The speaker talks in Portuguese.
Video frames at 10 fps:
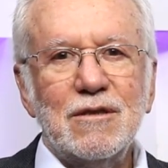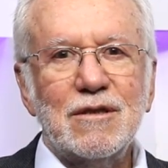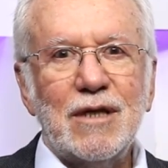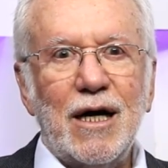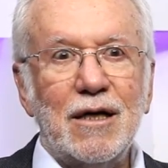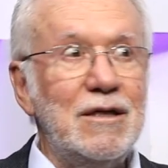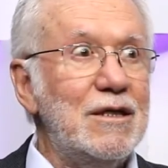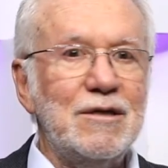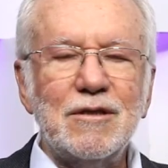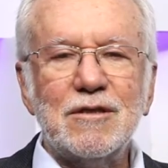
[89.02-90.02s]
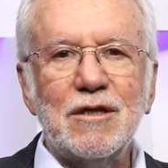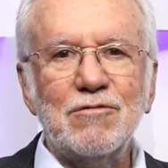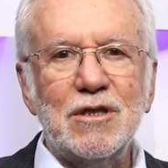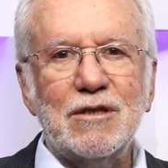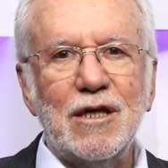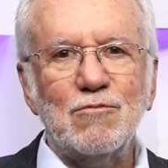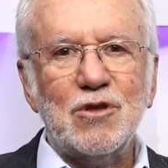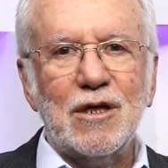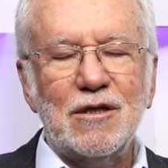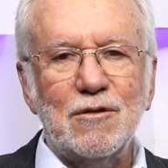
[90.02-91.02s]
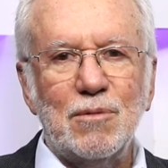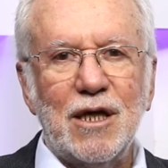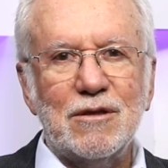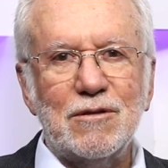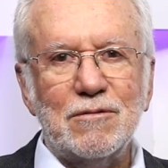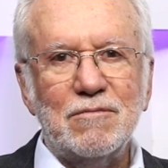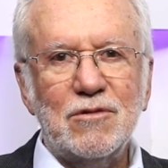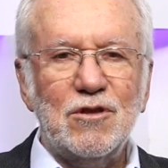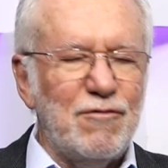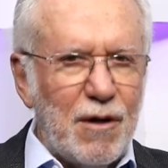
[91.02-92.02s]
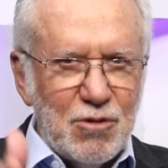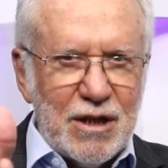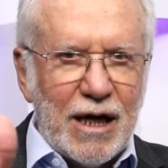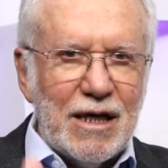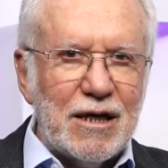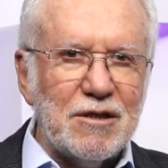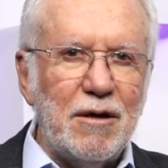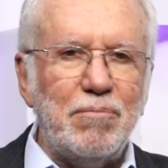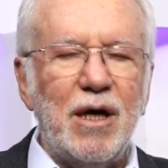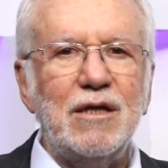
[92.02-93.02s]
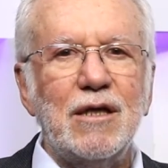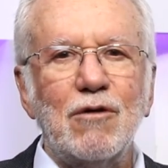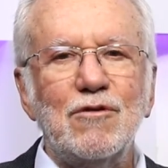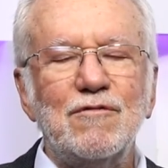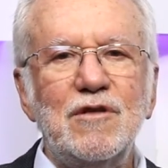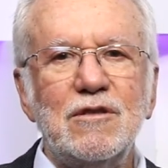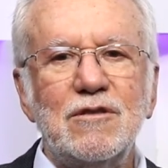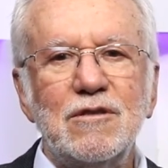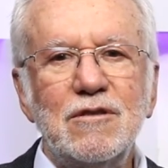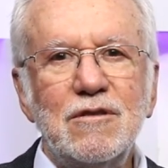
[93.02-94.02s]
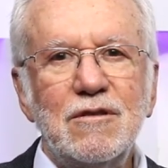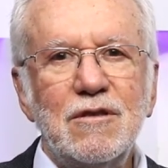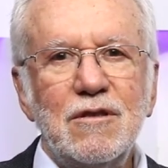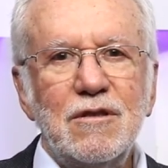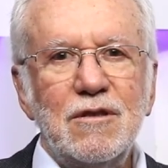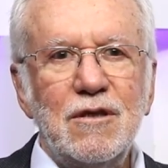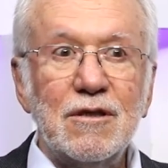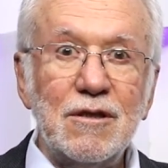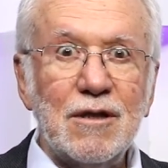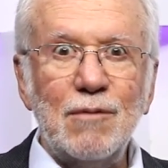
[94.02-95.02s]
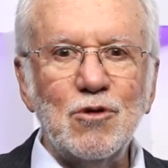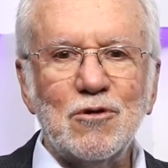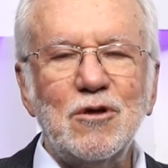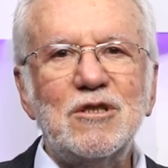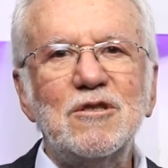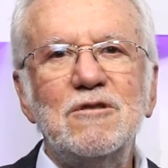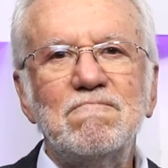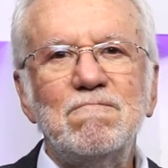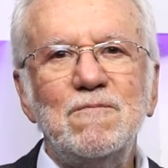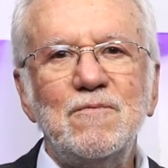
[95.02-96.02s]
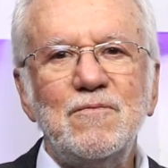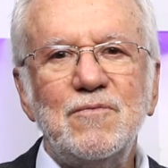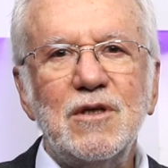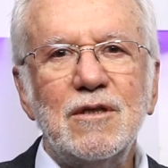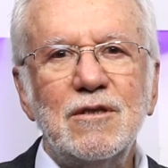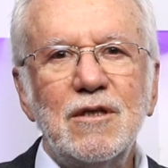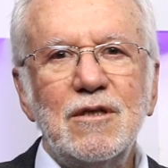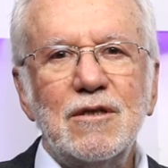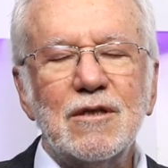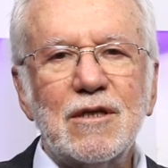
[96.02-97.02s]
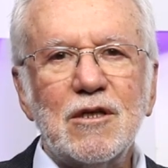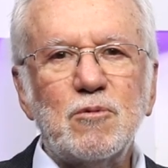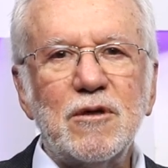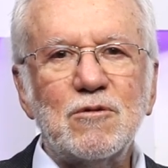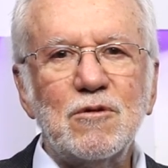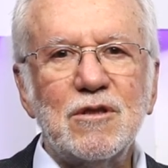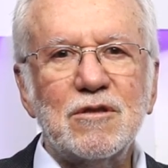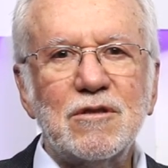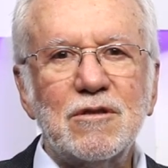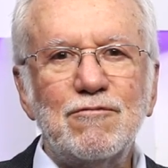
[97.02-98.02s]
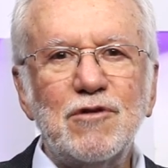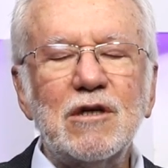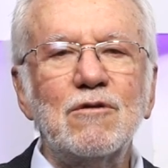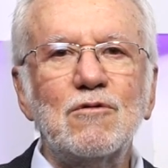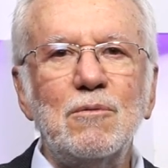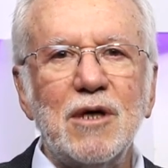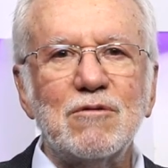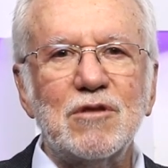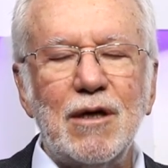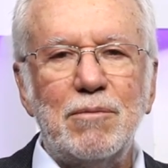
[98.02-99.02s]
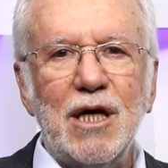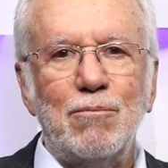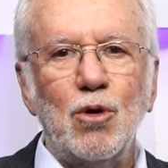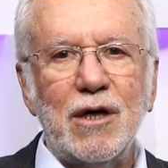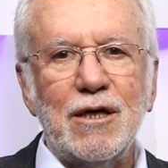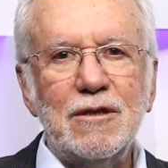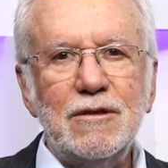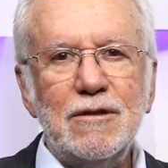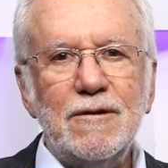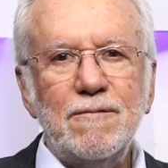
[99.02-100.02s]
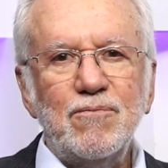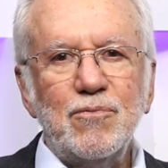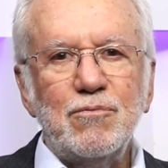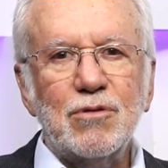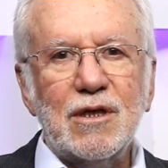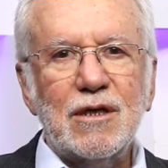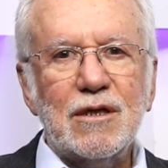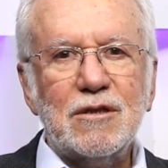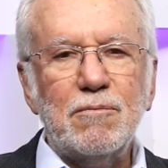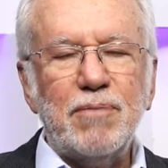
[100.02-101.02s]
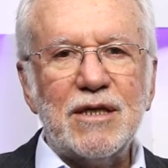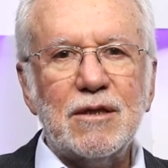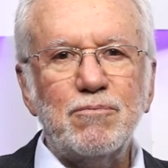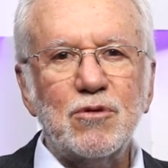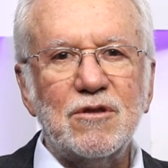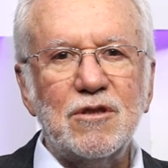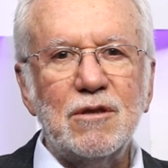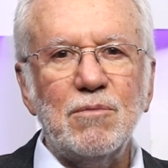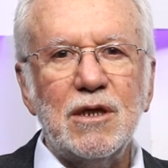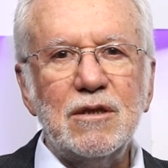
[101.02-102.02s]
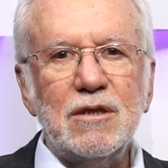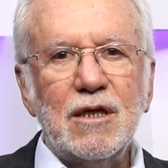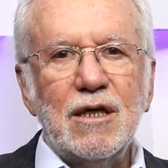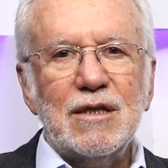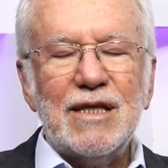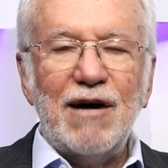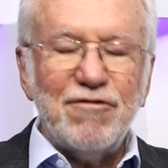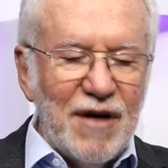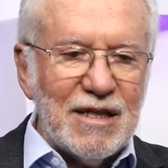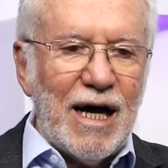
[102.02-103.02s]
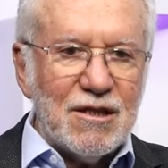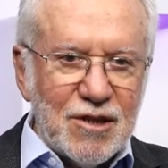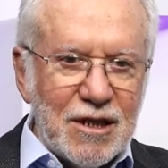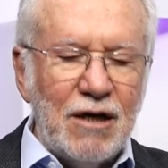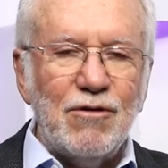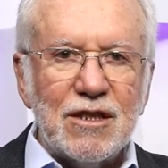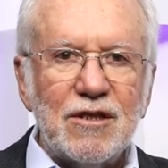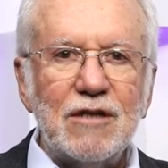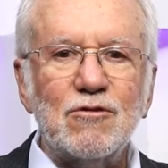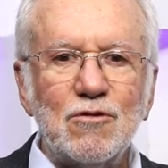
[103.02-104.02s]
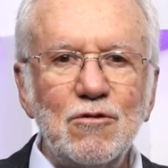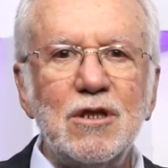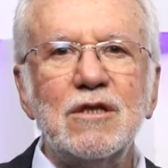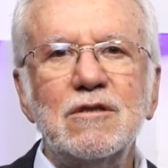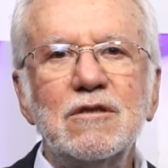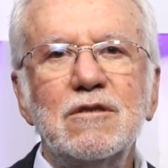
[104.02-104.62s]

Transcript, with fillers: da Inquisição que temos aqui no Brasil, que tivemos naquela CPI da Covid e que temos hoje, né? em que as pessoas ficam com medo de abrir a boca, porque se passa por cima da vedação à censura